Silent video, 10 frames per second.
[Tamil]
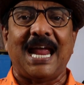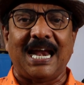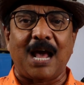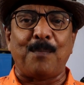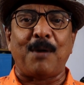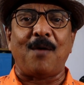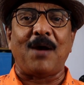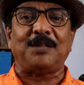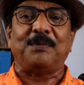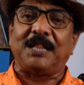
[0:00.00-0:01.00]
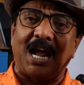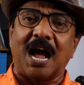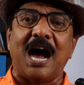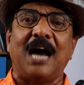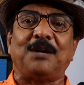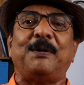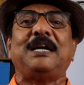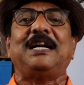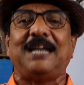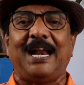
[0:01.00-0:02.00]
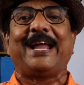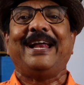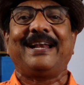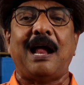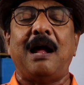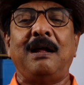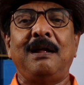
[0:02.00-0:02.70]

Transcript: ஏழாம் பாவாதிபதி ஆறு பன்னெண்டில் கெடுறான்